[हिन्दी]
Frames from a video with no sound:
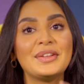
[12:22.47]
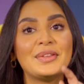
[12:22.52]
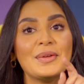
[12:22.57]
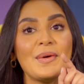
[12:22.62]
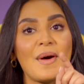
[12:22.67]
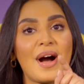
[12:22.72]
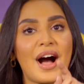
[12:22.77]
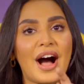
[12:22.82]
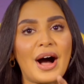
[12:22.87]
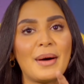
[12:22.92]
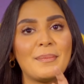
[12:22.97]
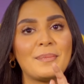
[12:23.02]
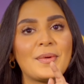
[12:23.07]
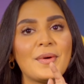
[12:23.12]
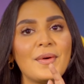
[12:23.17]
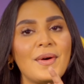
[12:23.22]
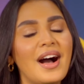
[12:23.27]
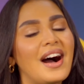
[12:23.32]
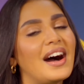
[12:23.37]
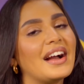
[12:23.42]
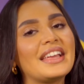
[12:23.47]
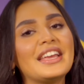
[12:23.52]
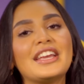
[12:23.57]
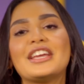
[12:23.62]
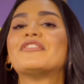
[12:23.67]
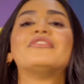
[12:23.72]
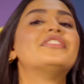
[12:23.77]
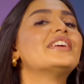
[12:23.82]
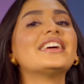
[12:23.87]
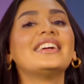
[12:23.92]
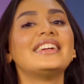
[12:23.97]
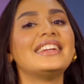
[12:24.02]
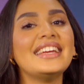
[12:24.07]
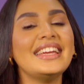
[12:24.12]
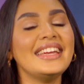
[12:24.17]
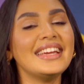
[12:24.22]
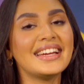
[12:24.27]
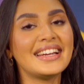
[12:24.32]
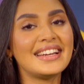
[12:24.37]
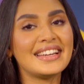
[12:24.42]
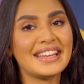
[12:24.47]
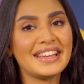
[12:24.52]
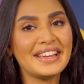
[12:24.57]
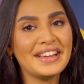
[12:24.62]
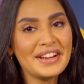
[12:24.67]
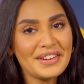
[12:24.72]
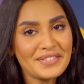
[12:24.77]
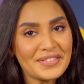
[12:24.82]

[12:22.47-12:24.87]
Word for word: तो आपको आगे की फिक्र नहीं करनी